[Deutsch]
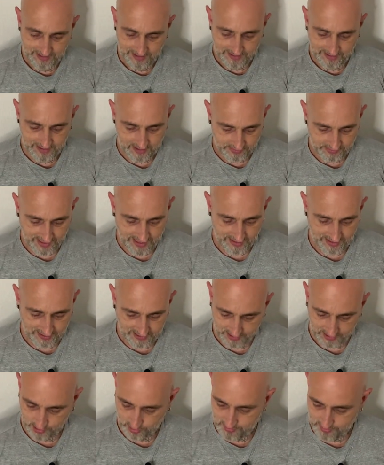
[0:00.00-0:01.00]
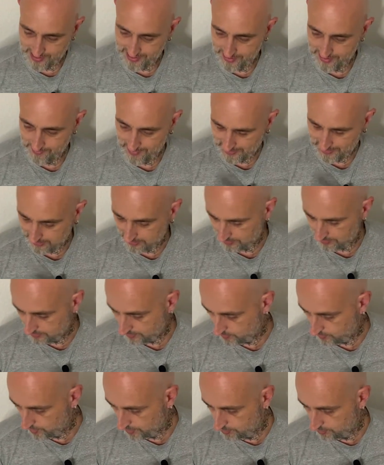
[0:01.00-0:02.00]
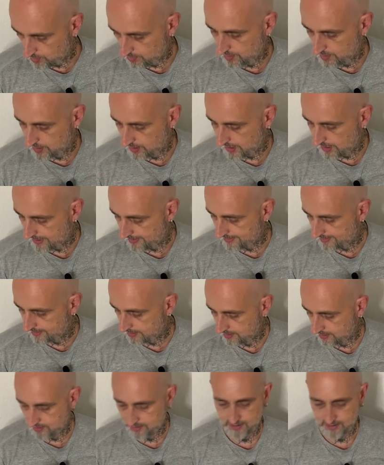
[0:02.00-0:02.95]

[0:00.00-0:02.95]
das war's zu meinem Messer, wo ich momentan